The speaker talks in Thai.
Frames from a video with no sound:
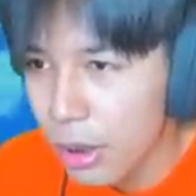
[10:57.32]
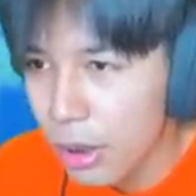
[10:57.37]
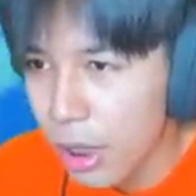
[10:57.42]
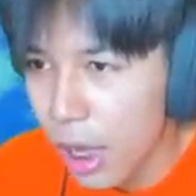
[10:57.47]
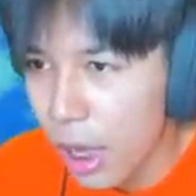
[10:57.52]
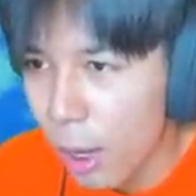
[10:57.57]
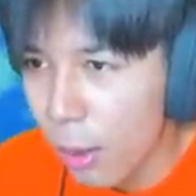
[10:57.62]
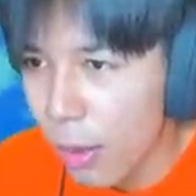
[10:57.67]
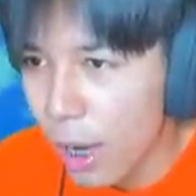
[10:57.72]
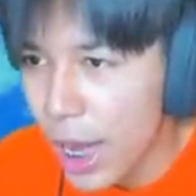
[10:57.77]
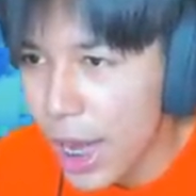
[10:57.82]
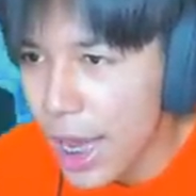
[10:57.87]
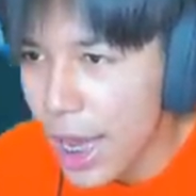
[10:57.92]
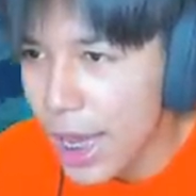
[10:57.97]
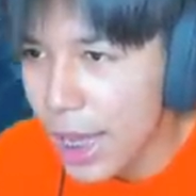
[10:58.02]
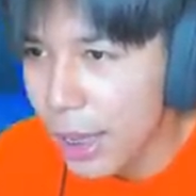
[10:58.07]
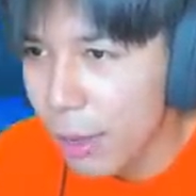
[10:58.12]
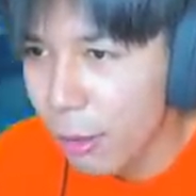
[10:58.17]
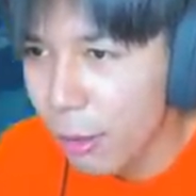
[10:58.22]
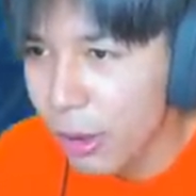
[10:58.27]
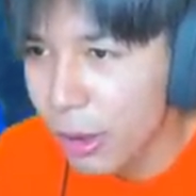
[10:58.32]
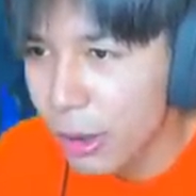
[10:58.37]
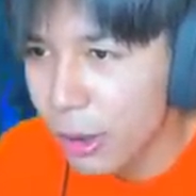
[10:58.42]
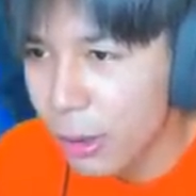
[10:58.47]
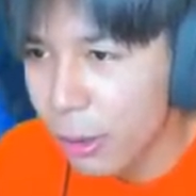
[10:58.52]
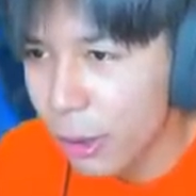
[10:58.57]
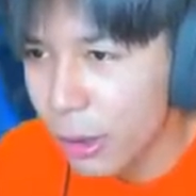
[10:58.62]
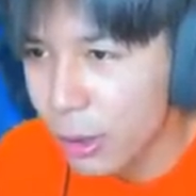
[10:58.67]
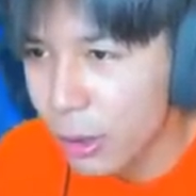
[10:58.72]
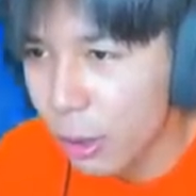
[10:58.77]
เอาเฮ้ยโอ้เลย
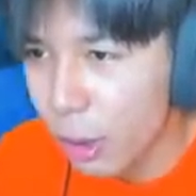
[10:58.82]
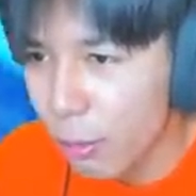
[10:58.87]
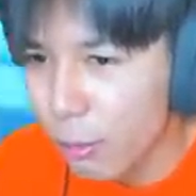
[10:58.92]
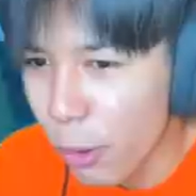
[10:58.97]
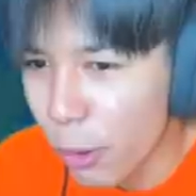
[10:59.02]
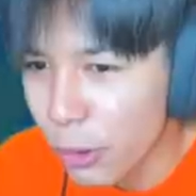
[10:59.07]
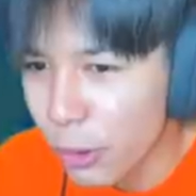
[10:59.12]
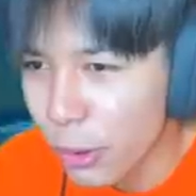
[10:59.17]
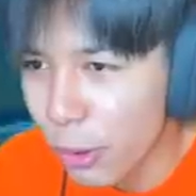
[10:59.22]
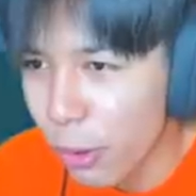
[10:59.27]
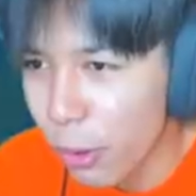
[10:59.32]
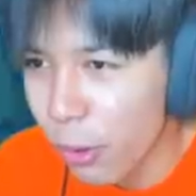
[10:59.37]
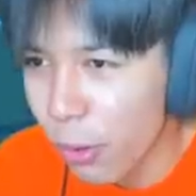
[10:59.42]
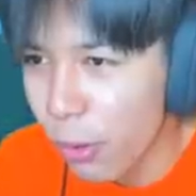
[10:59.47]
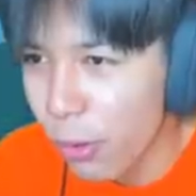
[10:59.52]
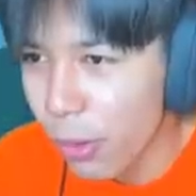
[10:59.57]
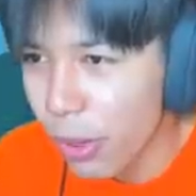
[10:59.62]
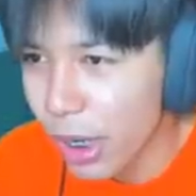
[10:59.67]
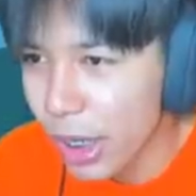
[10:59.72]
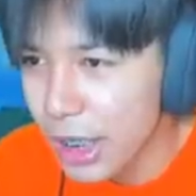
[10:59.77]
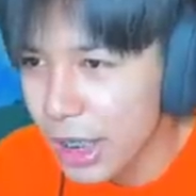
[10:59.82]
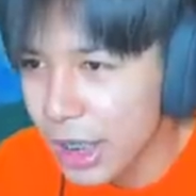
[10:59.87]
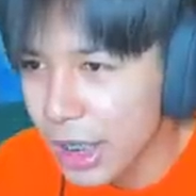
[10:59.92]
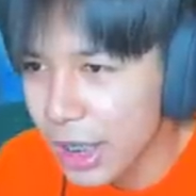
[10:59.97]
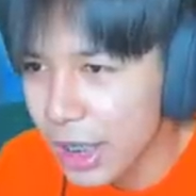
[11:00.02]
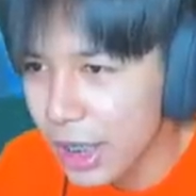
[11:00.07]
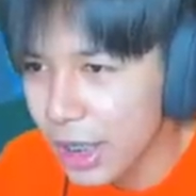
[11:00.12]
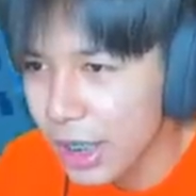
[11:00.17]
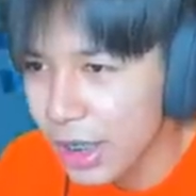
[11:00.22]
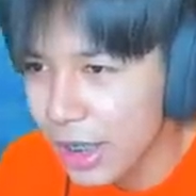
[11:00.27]
คนสกปรกโสโครกไอ้เย้
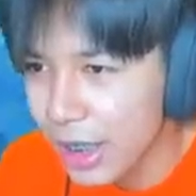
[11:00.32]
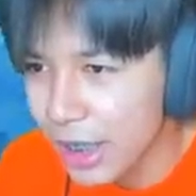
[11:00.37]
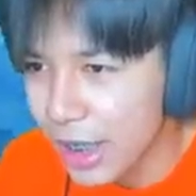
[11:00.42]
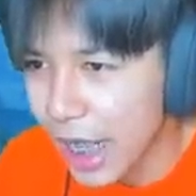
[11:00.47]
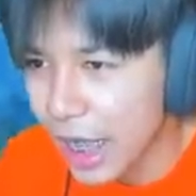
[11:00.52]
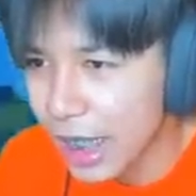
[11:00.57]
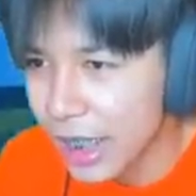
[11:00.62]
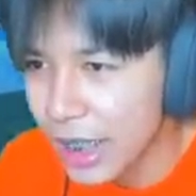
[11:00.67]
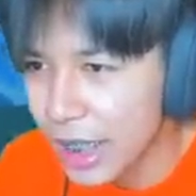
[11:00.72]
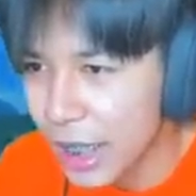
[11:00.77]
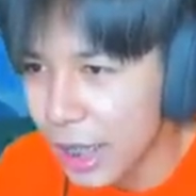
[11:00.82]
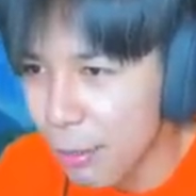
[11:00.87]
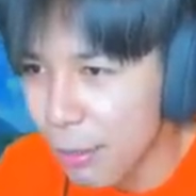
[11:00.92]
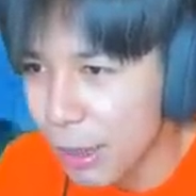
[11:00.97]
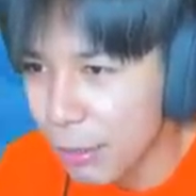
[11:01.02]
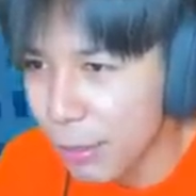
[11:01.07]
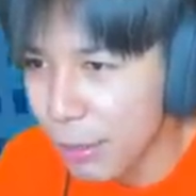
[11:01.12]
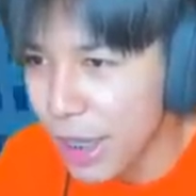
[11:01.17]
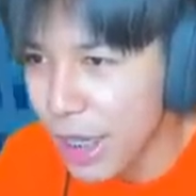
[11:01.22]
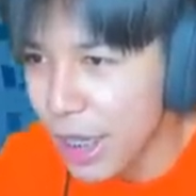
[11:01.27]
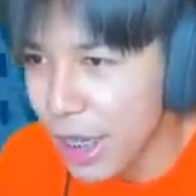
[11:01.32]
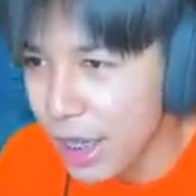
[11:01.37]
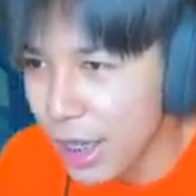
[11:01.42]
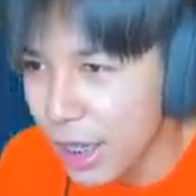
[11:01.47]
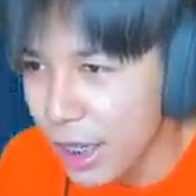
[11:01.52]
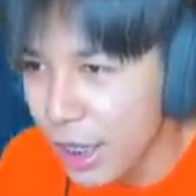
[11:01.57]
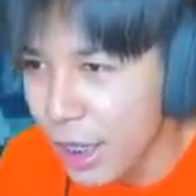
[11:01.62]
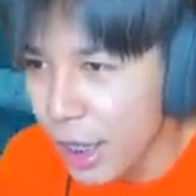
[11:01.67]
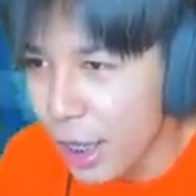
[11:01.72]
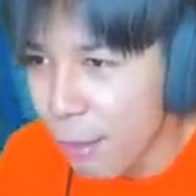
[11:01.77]
ยจะตายแล้วหนีบิดพี่
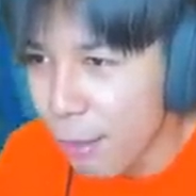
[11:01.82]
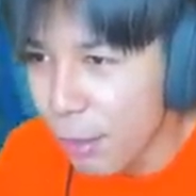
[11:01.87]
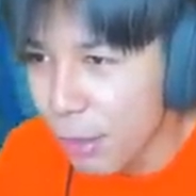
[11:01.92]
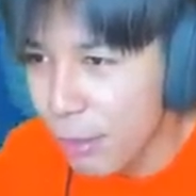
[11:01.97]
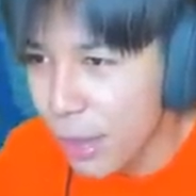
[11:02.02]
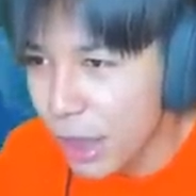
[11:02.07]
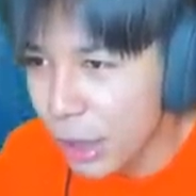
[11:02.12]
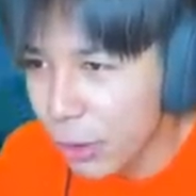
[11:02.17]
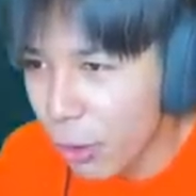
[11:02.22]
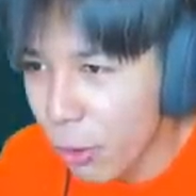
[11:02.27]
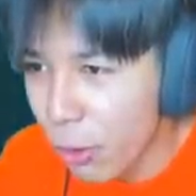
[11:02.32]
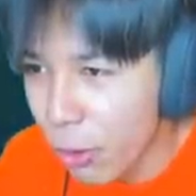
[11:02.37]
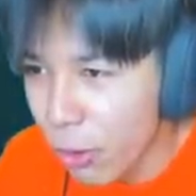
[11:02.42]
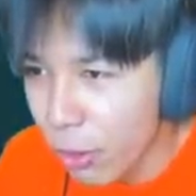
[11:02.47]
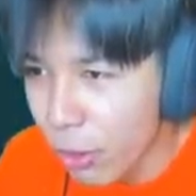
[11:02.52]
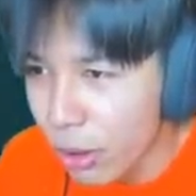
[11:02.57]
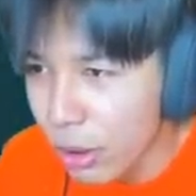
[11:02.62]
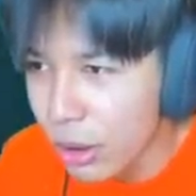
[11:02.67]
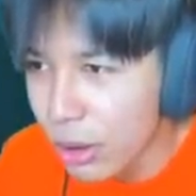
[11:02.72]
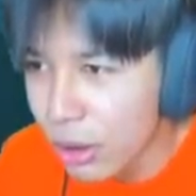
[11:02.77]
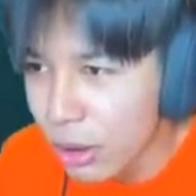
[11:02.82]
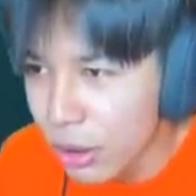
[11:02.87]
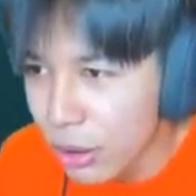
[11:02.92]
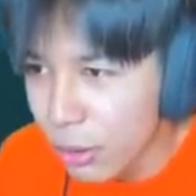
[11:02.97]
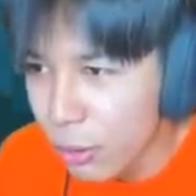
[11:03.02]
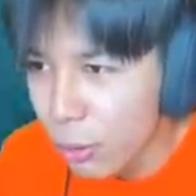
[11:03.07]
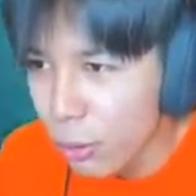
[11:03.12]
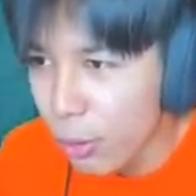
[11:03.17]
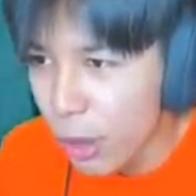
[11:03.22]
มันบิดกูไม่